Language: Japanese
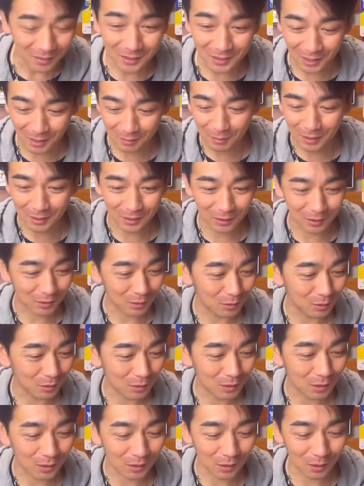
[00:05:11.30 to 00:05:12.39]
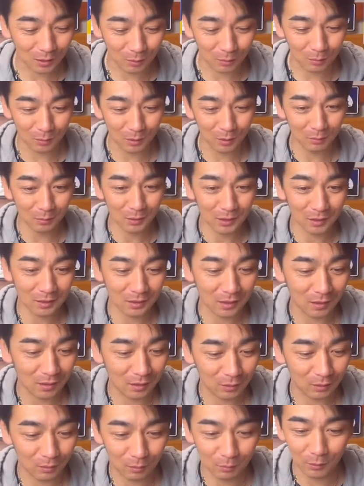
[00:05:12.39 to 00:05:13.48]
じゃあまず作っていきたいと思いますけ
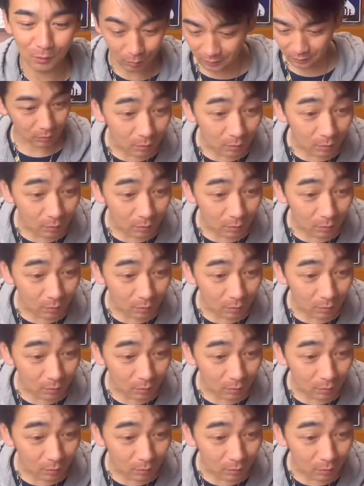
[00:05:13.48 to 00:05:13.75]
れども。